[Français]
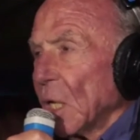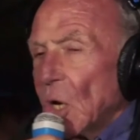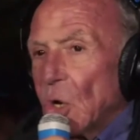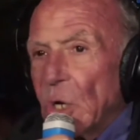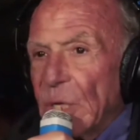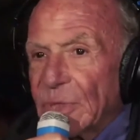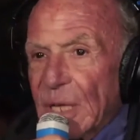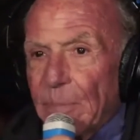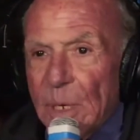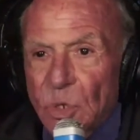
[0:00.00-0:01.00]
Le livre
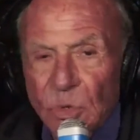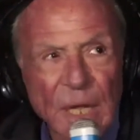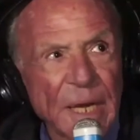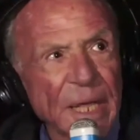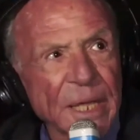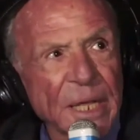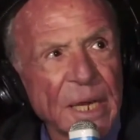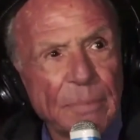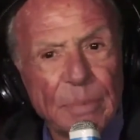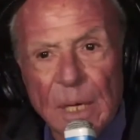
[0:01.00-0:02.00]
s'appelait Journal d'un gardien de
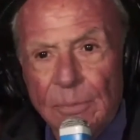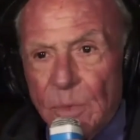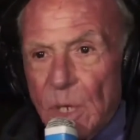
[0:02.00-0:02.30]
la paix.